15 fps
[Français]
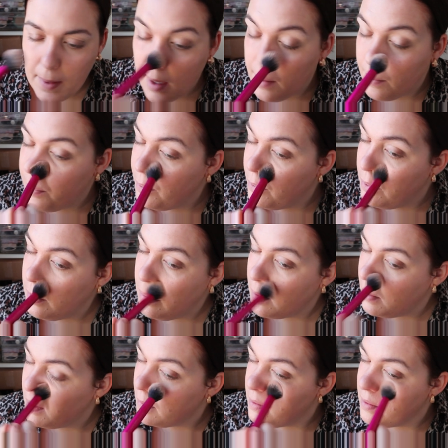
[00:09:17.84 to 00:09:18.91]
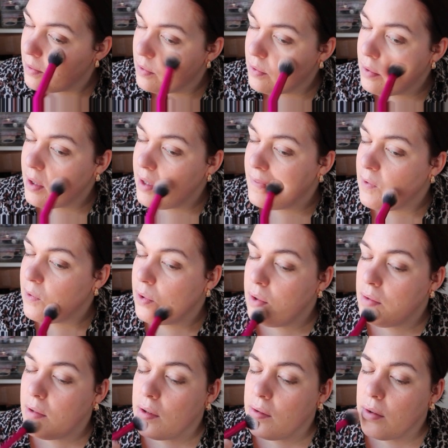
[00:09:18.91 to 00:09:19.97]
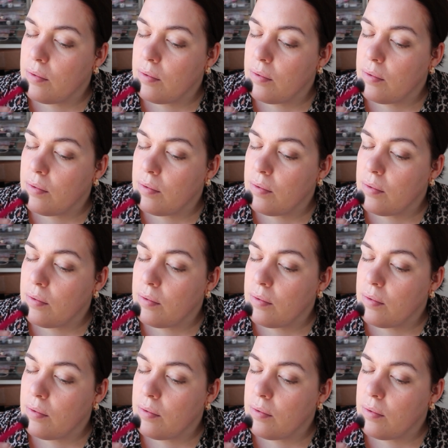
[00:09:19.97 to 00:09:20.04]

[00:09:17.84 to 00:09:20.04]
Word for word: un peu sur les zones